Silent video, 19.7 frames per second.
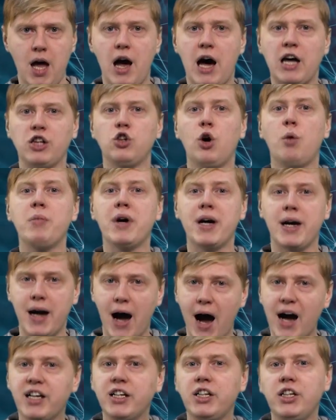О том,
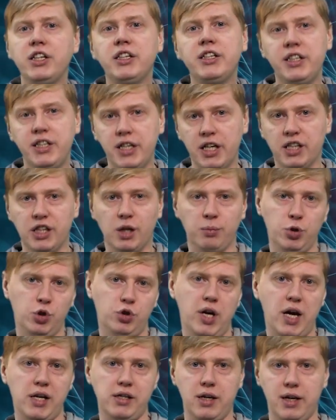как и где
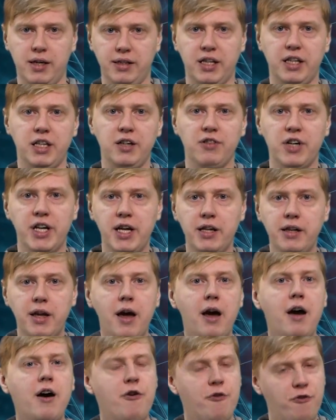наблюдать это
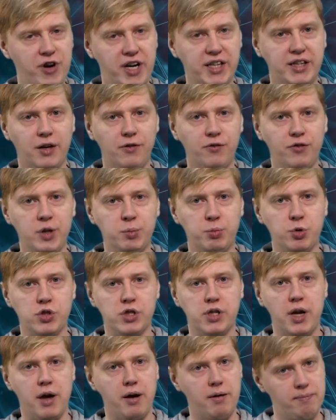явление в этом
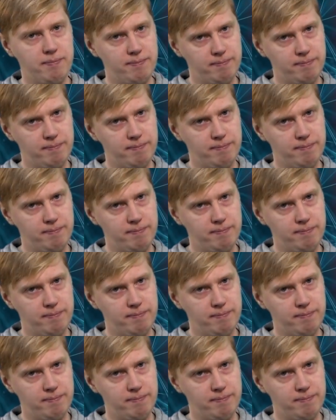выпуске.